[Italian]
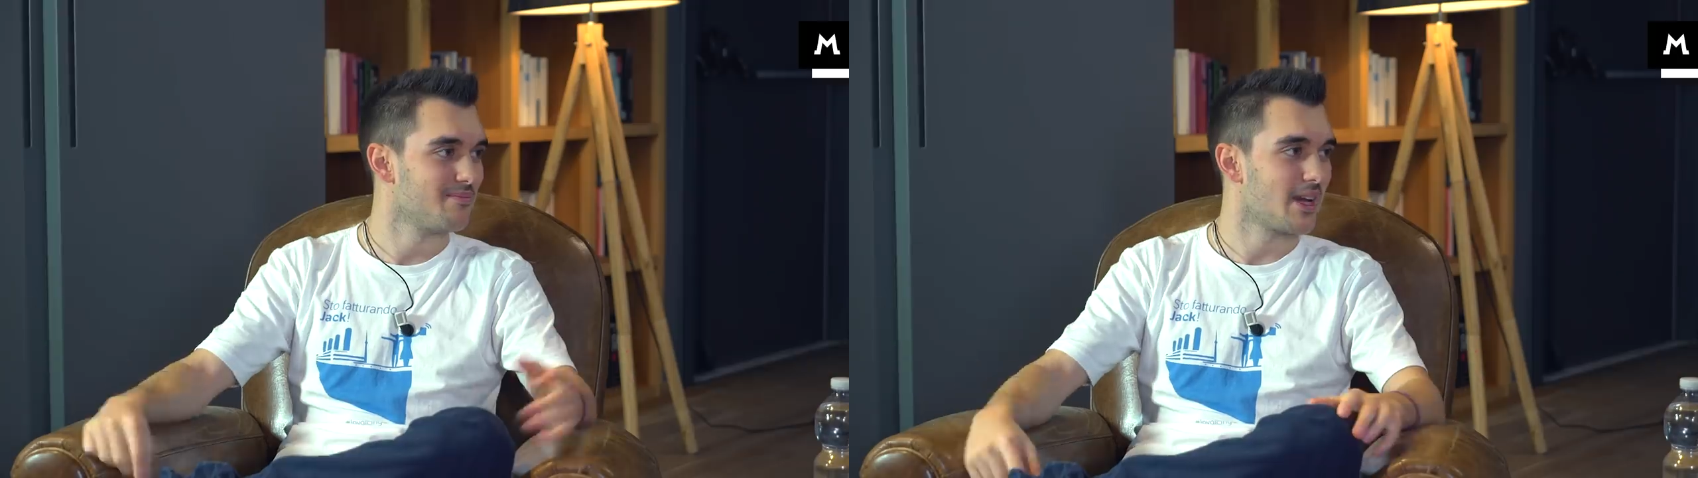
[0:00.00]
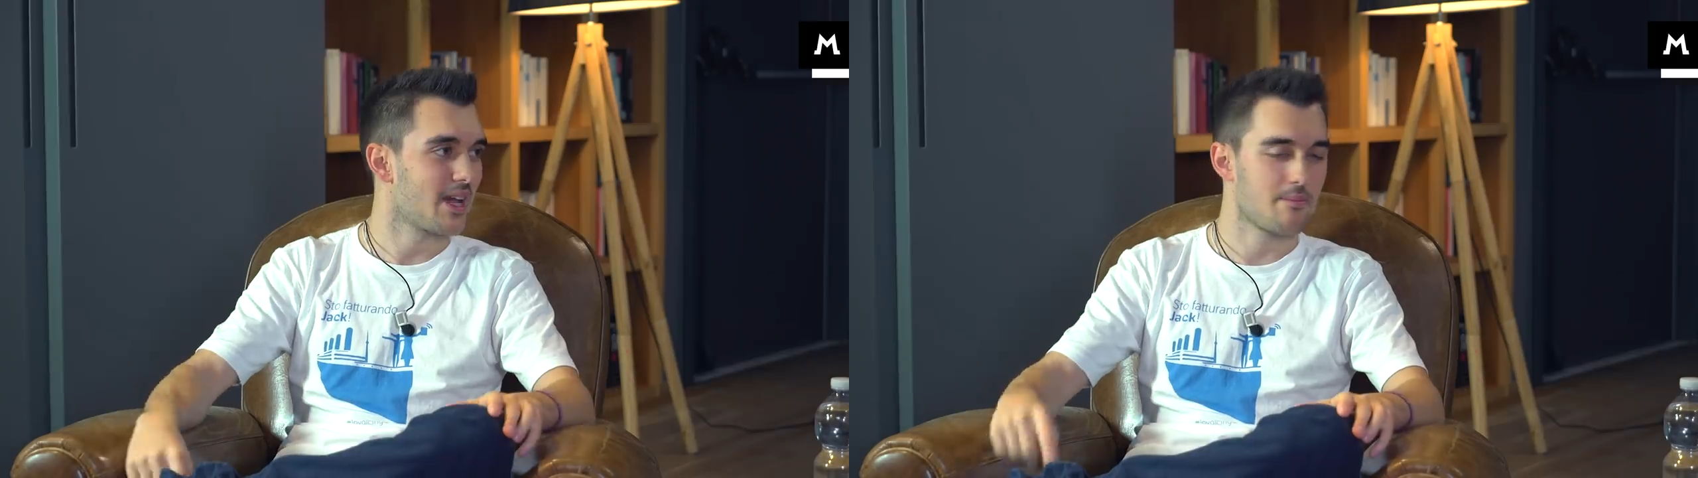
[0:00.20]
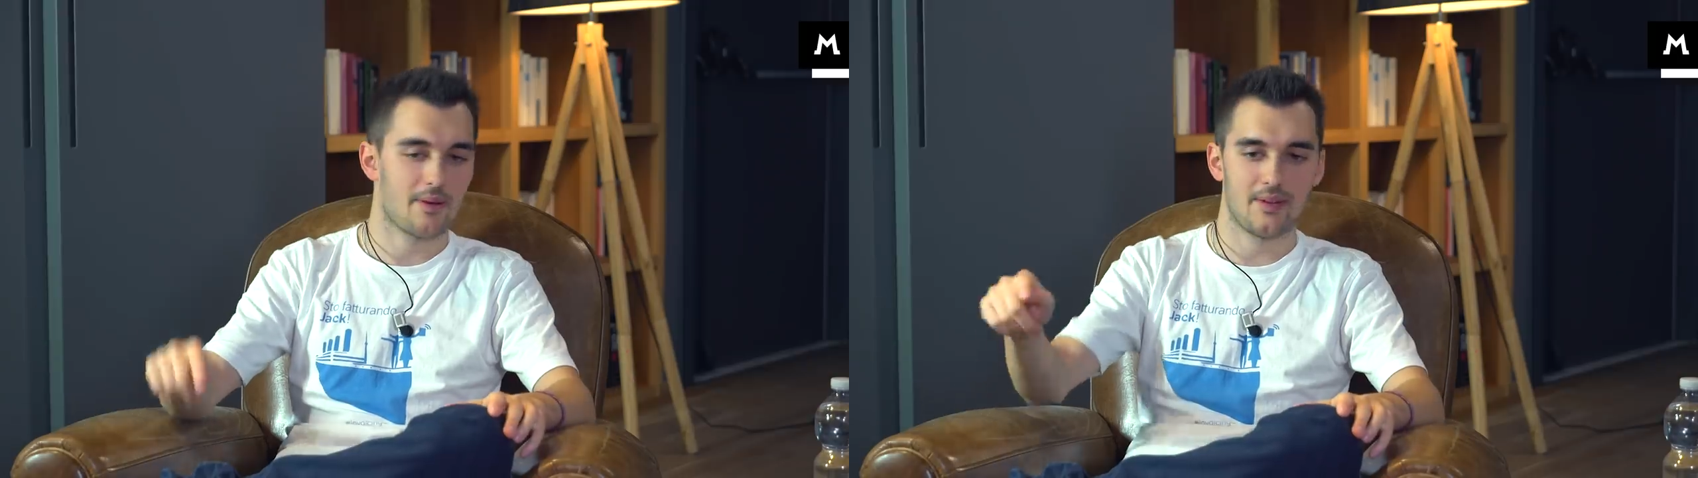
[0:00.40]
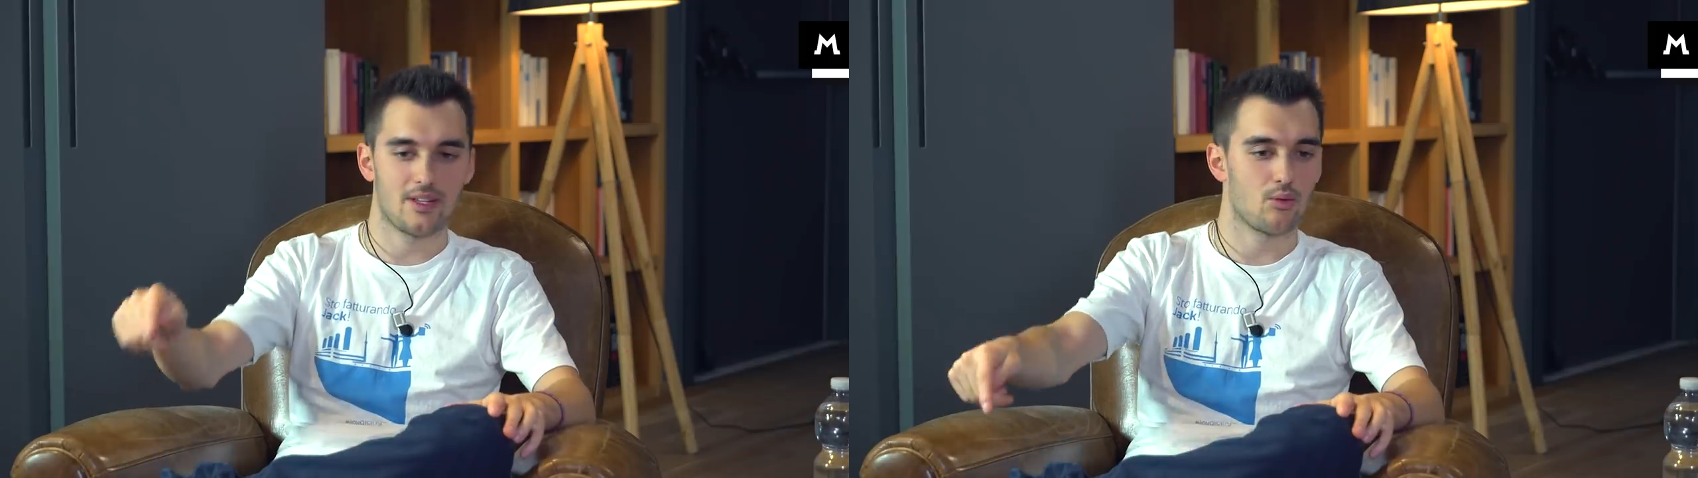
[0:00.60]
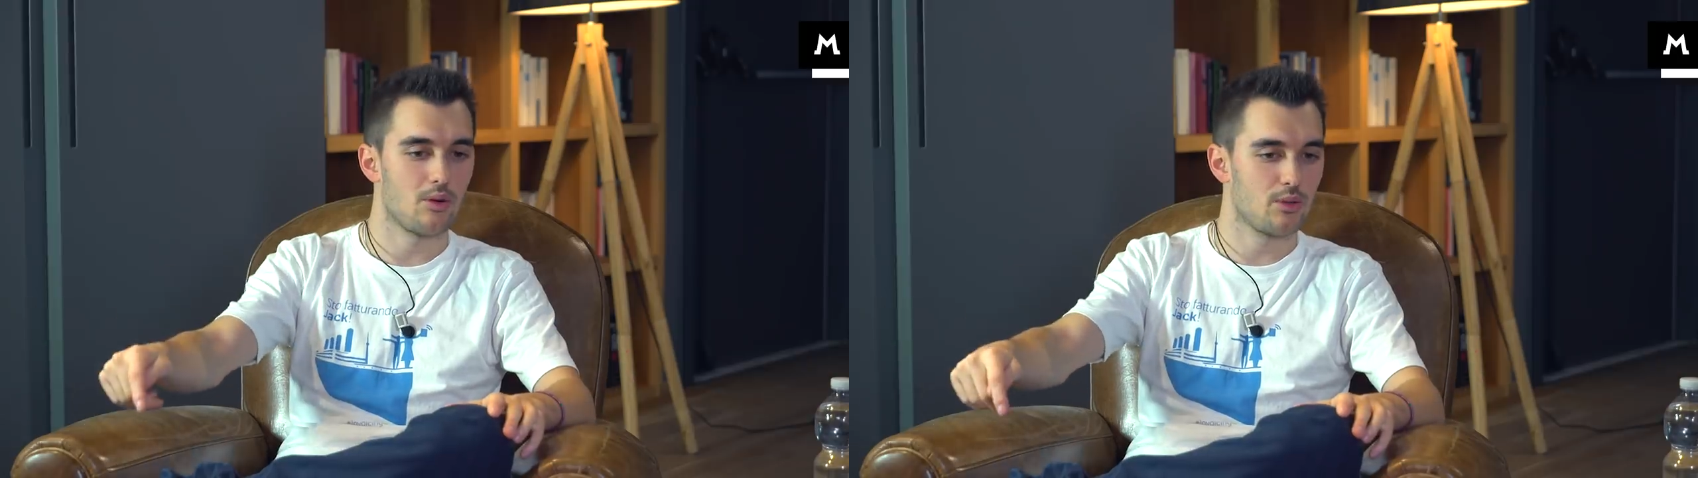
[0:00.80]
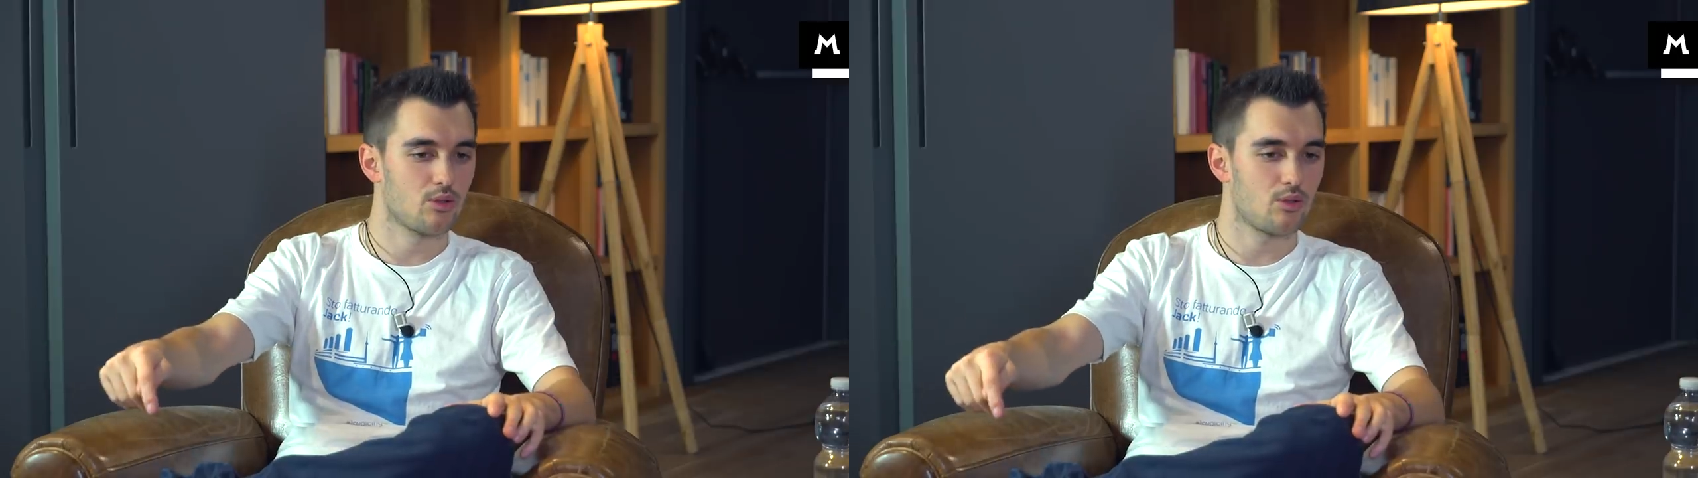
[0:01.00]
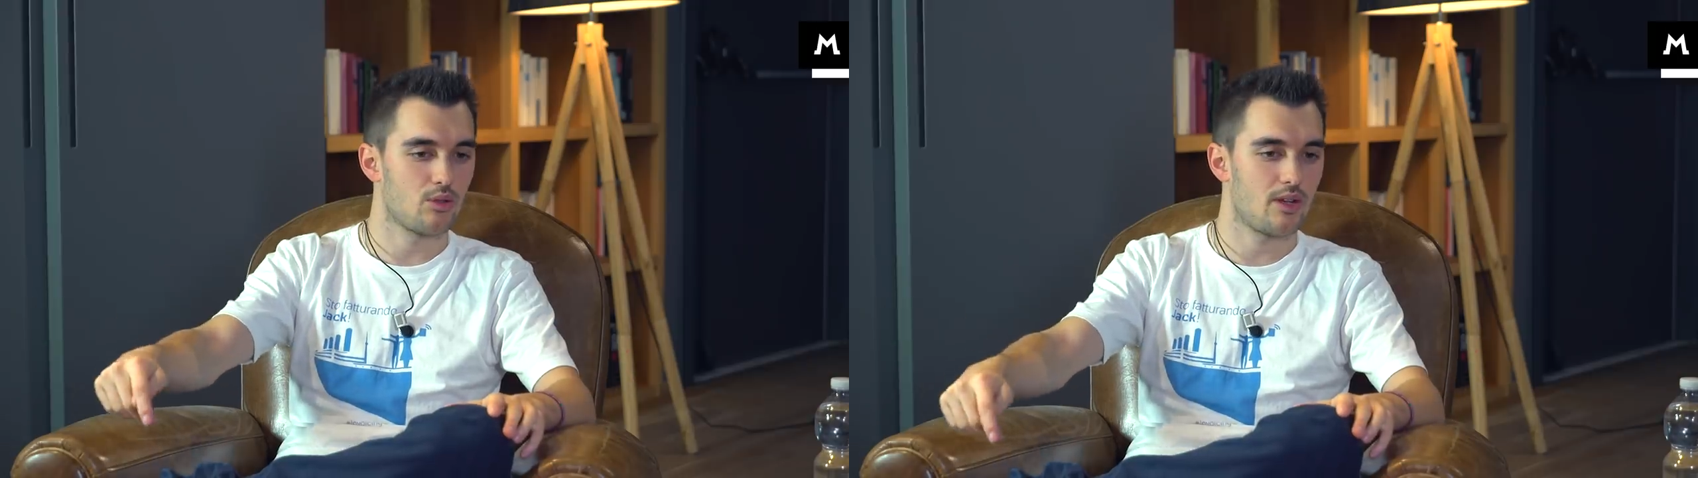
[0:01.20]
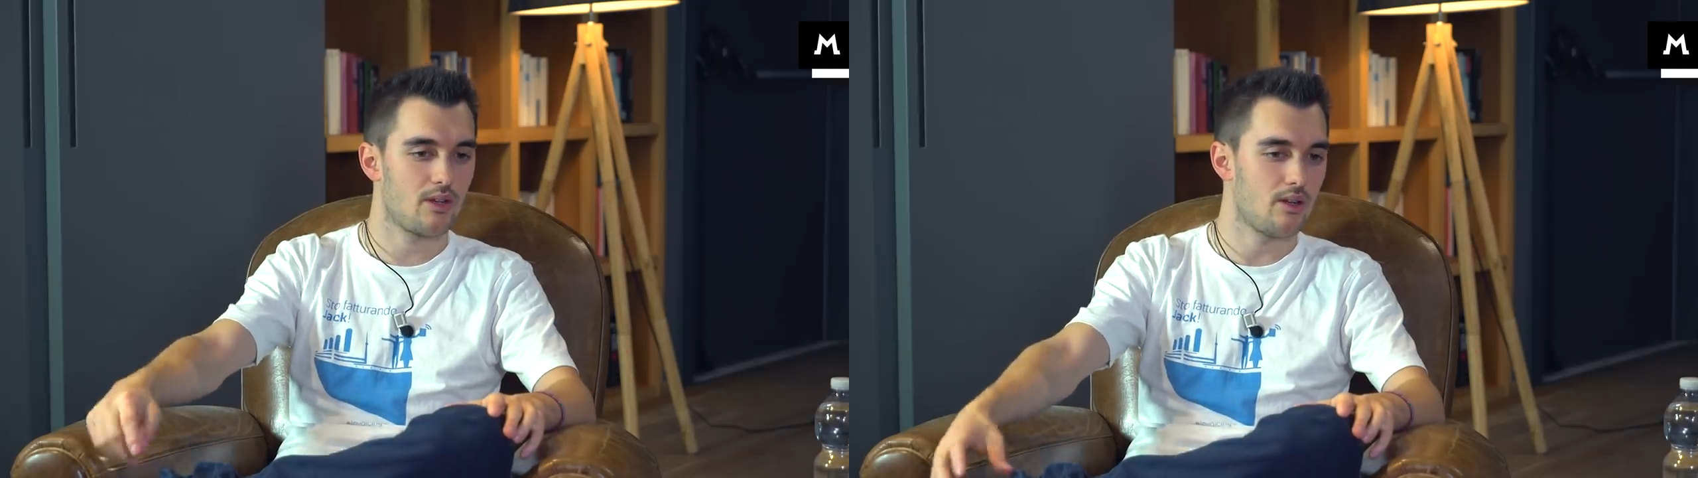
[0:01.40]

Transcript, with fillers: Perché premendo quel bottone